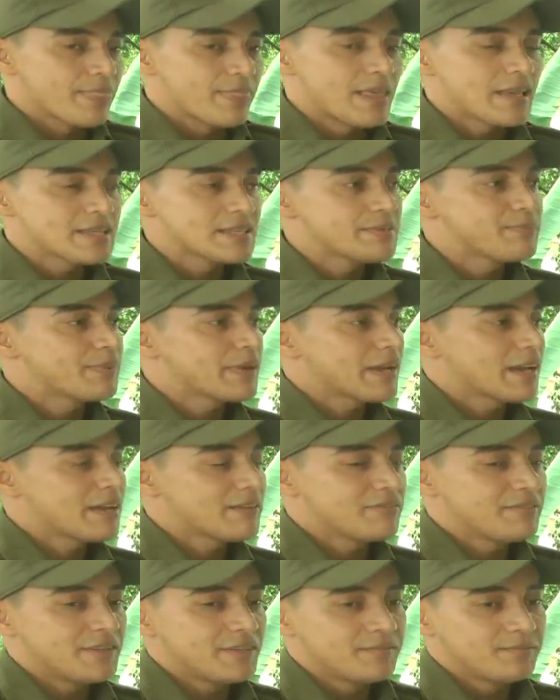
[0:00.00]
têm que se
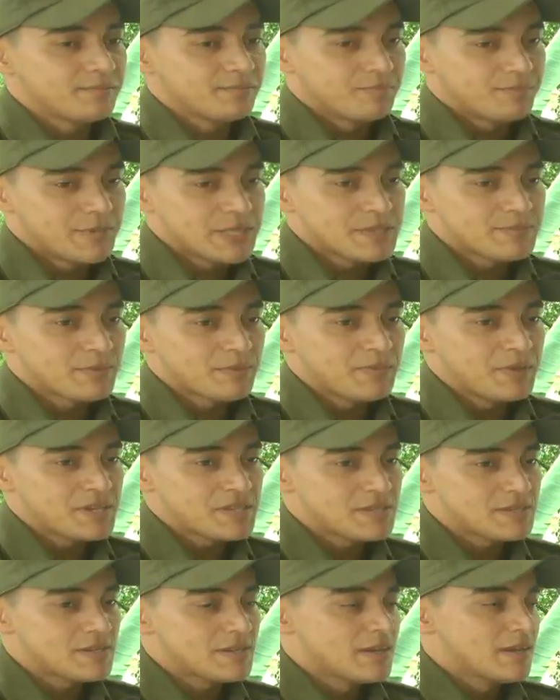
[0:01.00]
precaver,
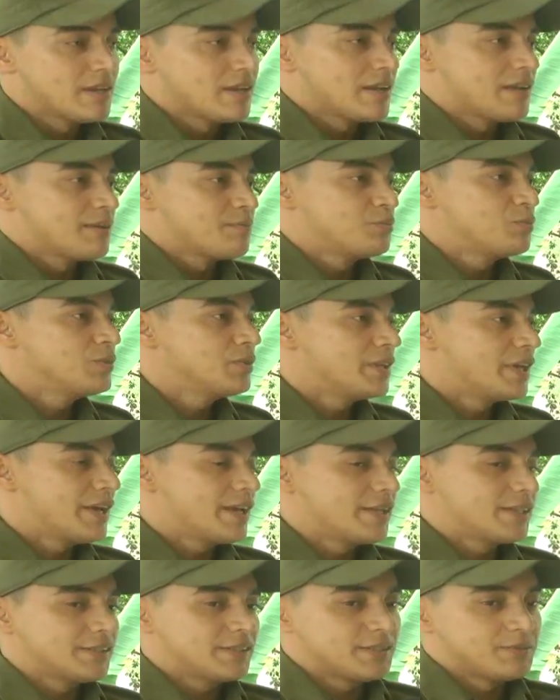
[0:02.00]
principalmente
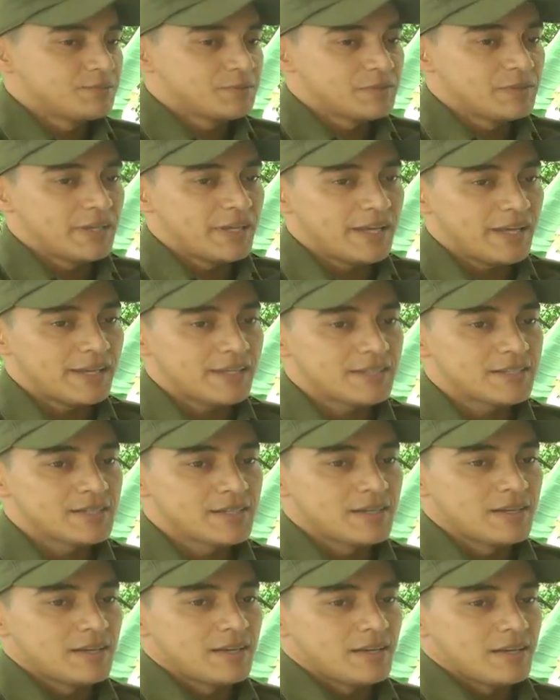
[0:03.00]
mulheres, mulheres